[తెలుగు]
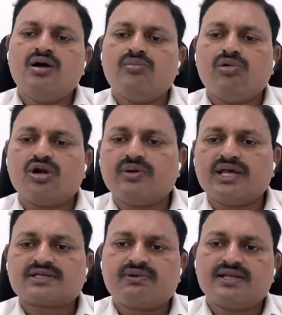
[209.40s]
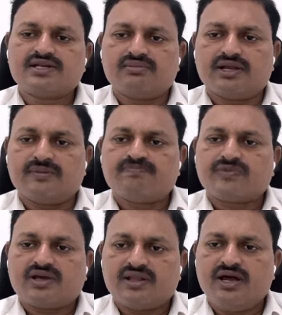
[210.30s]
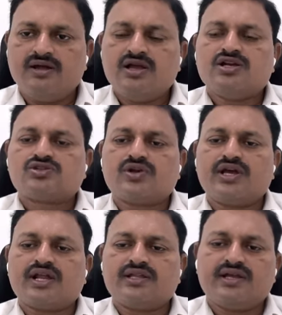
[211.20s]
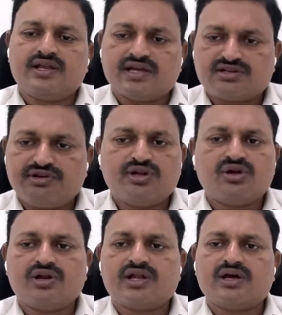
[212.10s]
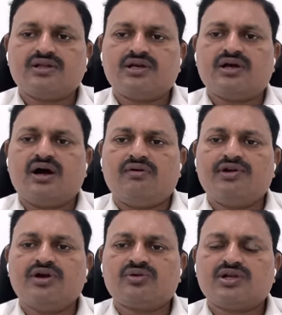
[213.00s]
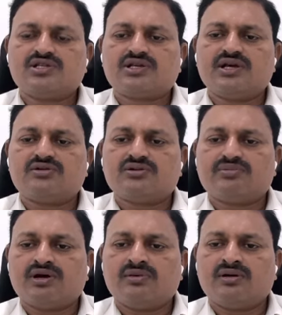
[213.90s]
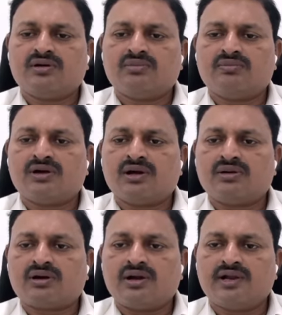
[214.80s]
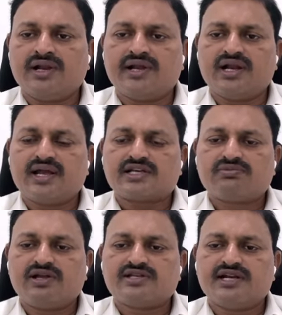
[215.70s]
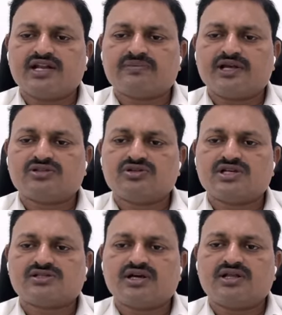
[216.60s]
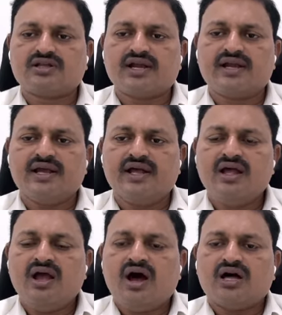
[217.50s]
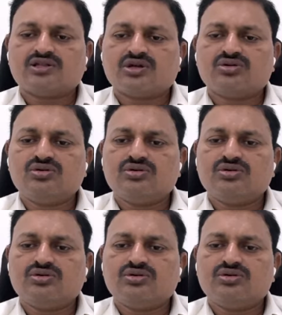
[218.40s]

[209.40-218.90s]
బోర్డు మీద ఎక్స్ప్లెయిన్ చేయమని కదా సో నేను అది నెక్స్ట్ వీడియోలో నేను అది ఆ వీడియో గురించి నేను డీటెయిల్గా ఎక్స్ప్లెయిన్ చేయడానికి ప్రయత్నం చేస్తాను ఎందుకంటే అందరూ